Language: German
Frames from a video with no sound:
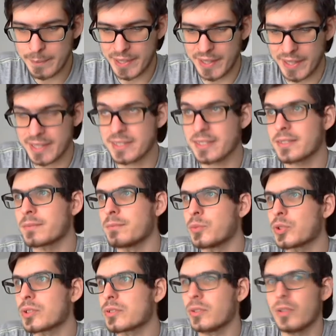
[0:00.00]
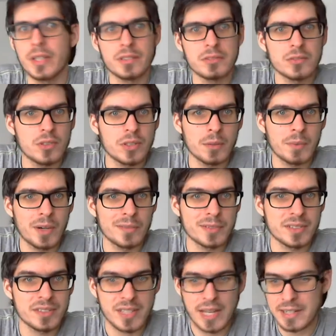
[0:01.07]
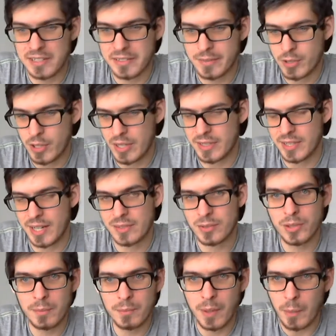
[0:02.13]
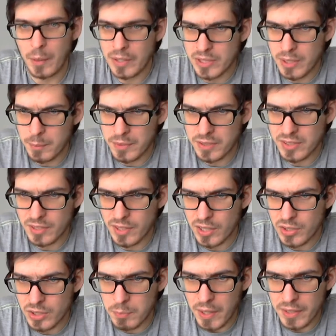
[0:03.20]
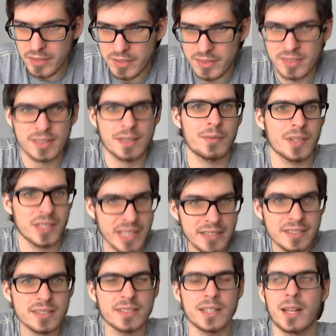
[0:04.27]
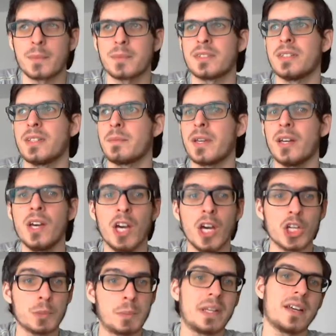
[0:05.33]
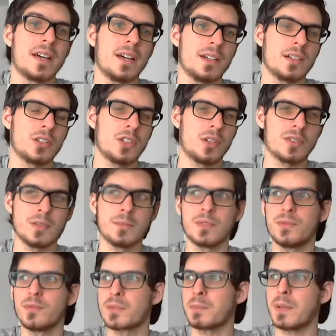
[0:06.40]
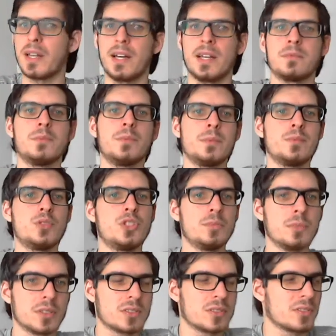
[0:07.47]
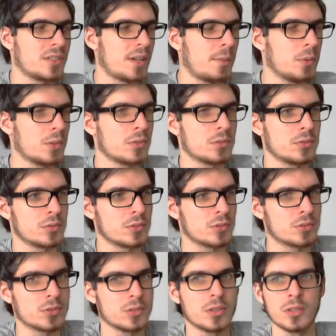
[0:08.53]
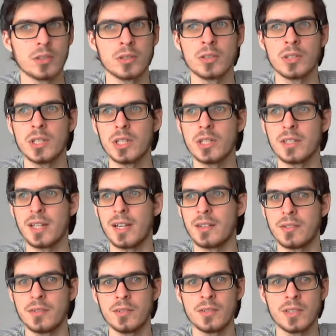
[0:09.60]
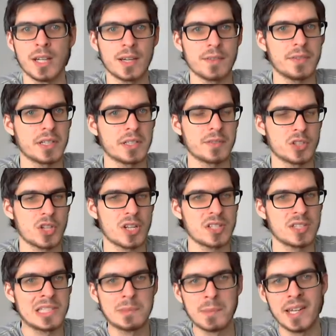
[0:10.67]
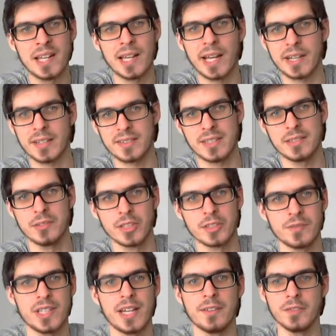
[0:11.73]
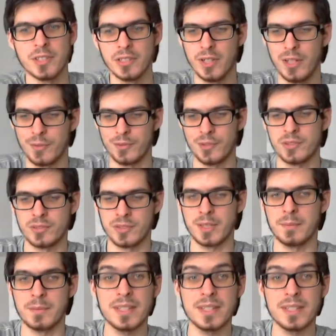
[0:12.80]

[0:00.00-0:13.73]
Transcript: Band 1 müsste heute noch im Laufe des Tages wahrscheinlich ankommen, aber ich habe jetzt gedacht, ich mache das einfach jetzt, dann habe ich es hinter mir. Später schaue ich nämlich Fußball an mit Simon zusammen und äh, danach werde ich wahrscheinlich nicht mehr in der Lage sein, irgendwie ein Video aufzunehmen.